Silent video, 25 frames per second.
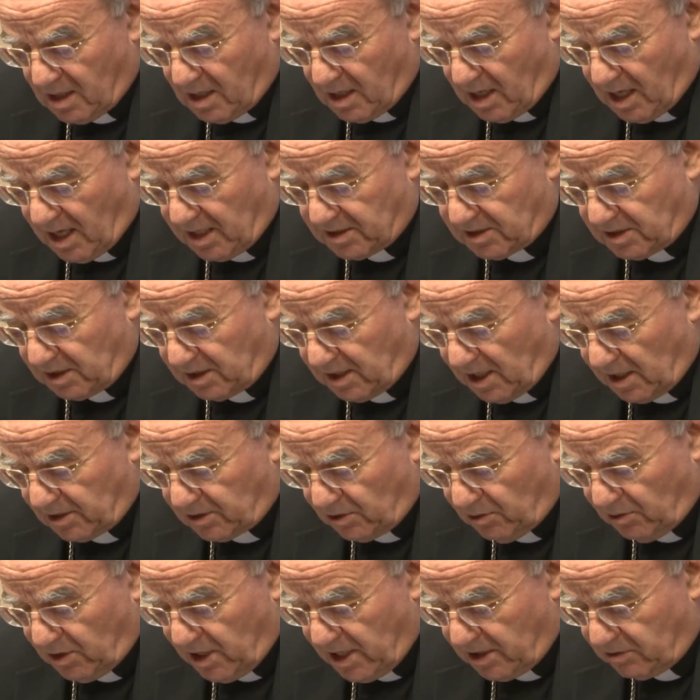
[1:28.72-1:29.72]
Es en el
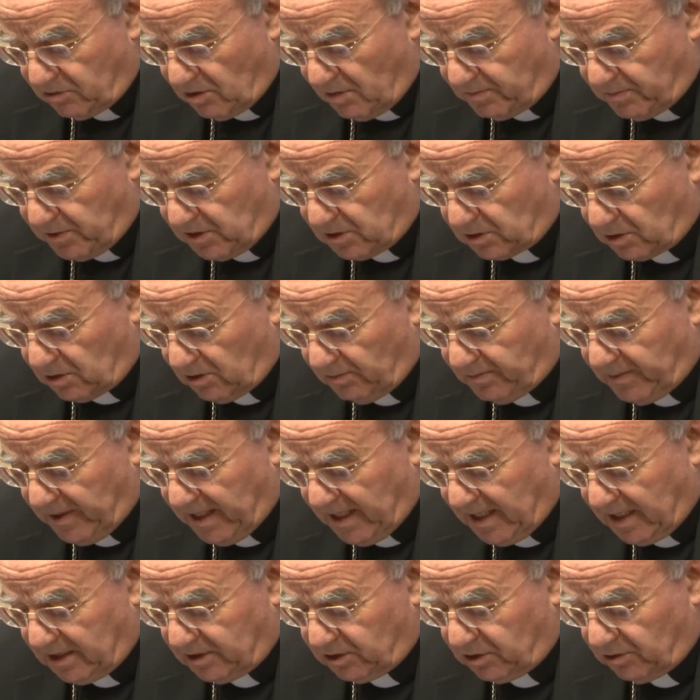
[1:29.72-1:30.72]
colegio
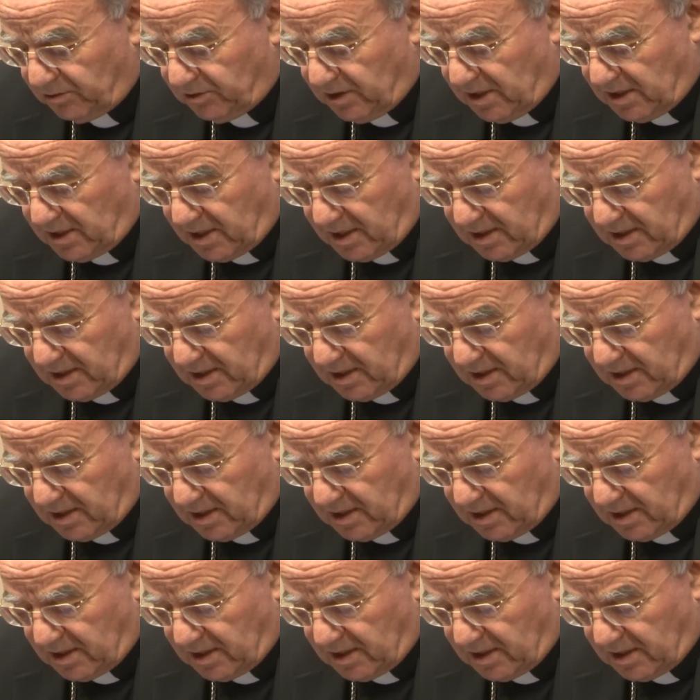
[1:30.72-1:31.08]
episcopal donde